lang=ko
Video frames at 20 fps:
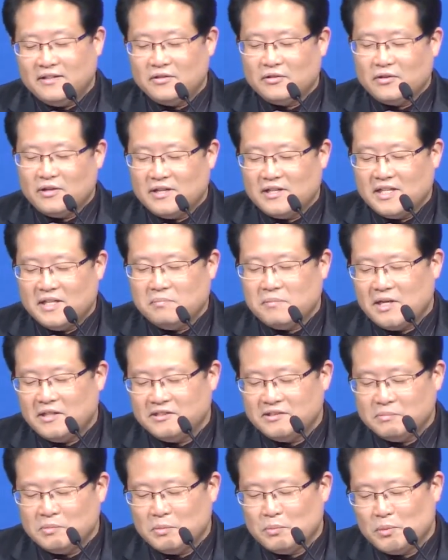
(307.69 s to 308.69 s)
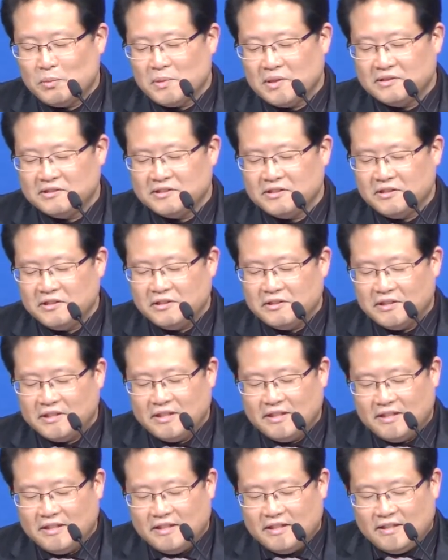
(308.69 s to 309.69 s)
들어가는 이 말씀을 보면서
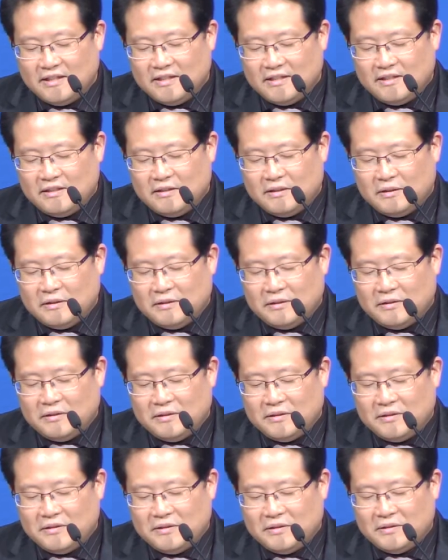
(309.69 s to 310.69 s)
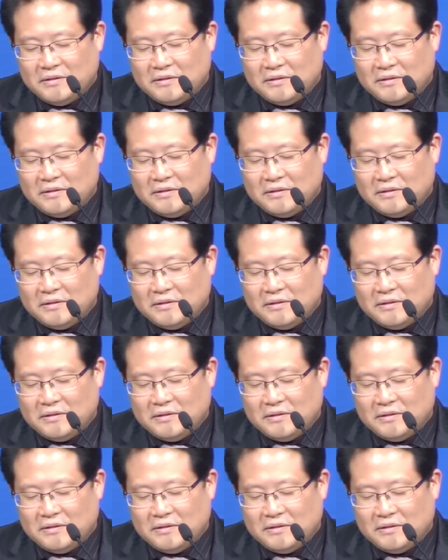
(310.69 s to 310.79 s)
어,